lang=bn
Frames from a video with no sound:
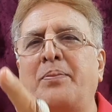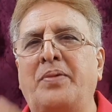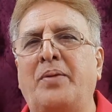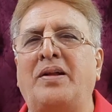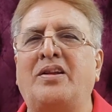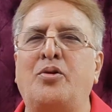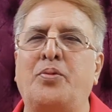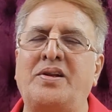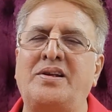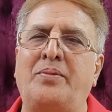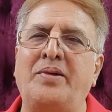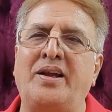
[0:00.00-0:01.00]
আপনার মাথার উপরে
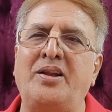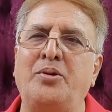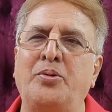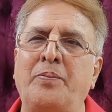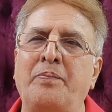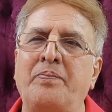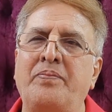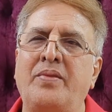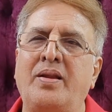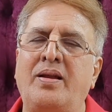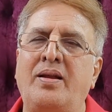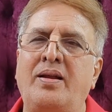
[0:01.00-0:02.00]
যাবে কিন্তু
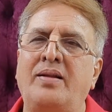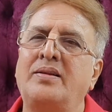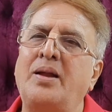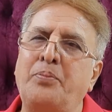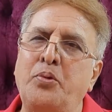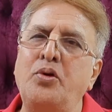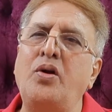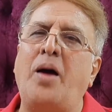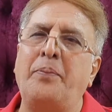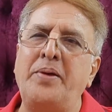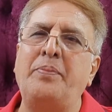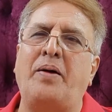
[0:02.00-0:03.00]
তার পুণ্য
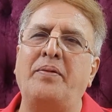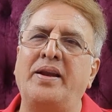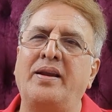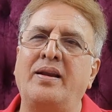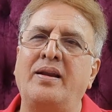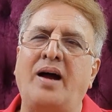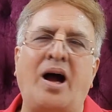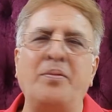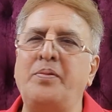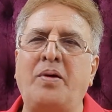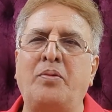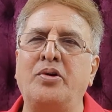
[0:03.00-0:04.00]
আপনি পাবেন আমি
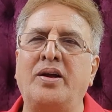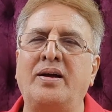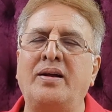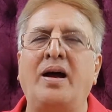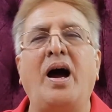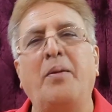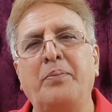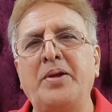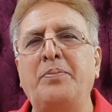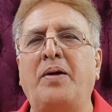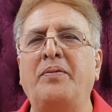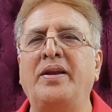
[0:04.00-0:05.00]
পাবো না
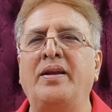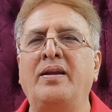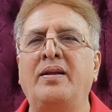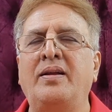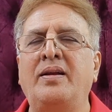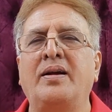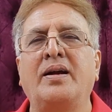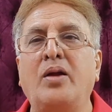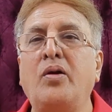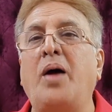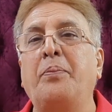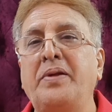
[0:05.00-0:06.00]
আপনিই পাবেন
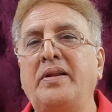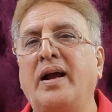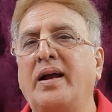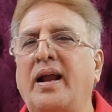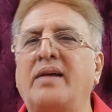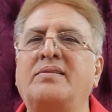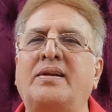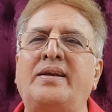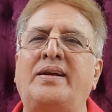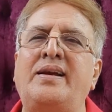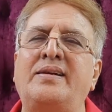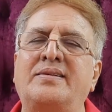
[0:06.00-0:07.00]
কারণ আপনি তাকে রাস্তা
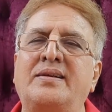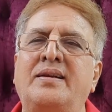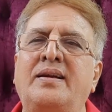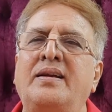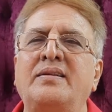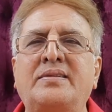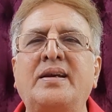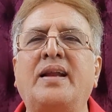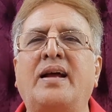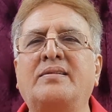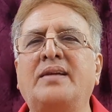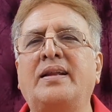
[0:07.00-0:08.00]
দেখিয়েছেন যে
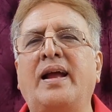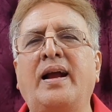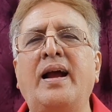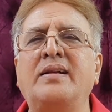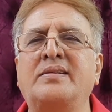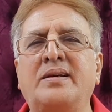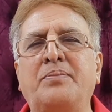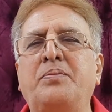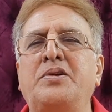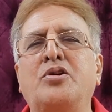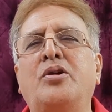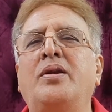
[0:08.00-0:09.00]
রাস্তা দেখায় সে
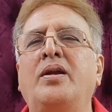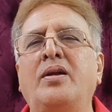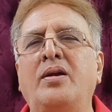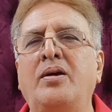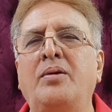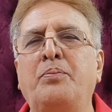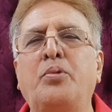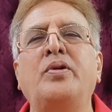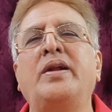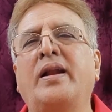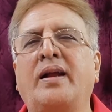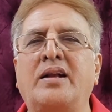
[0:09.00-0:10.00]
ভীষণ
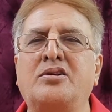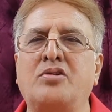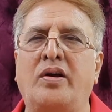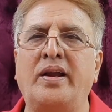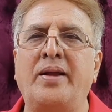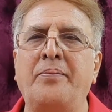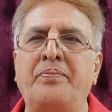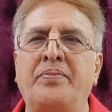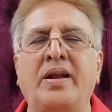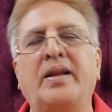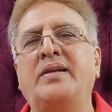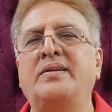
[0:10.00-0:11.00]
পুণ্যের কাজ করে
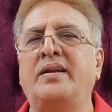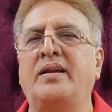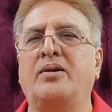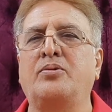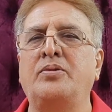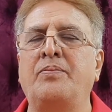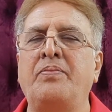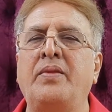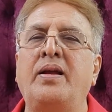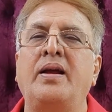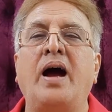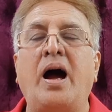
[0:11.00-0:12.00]
এটা জেনে রাখুন
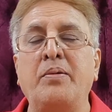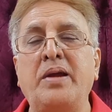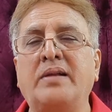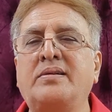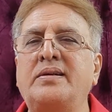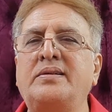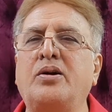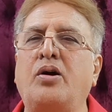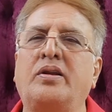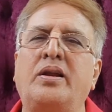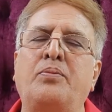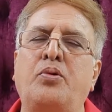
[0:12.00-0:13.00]
আমি আজকে যে
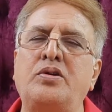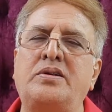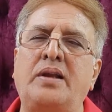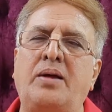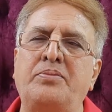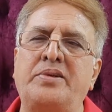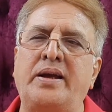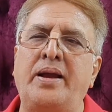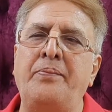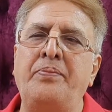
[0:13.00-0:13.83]
কথাটা বলছিলাম যে